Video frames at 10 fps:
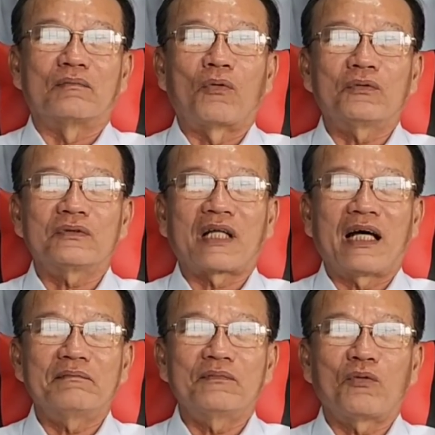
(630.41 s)

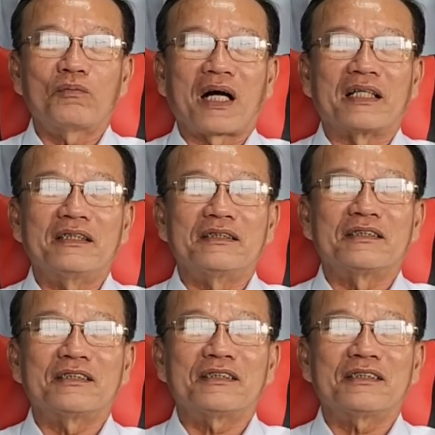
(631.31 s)
48, 47 rồi